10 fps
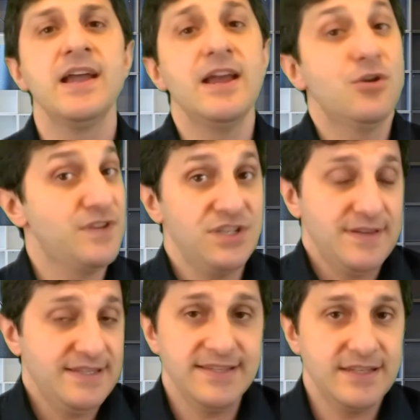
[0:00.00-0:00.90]
e lo
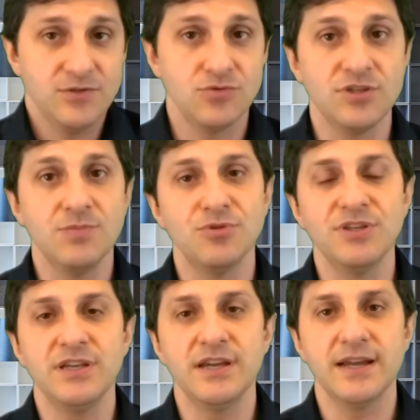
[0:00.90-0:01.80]
faceva senza nessun tipo
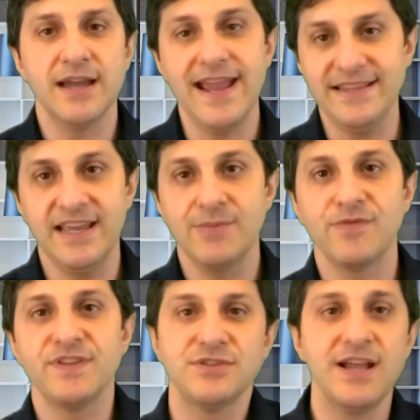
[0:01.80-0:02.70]
di eh, etica
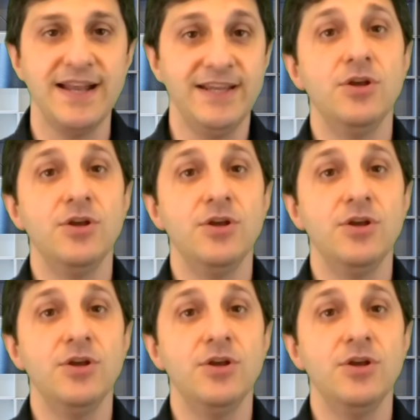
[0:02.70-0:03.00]
professionale.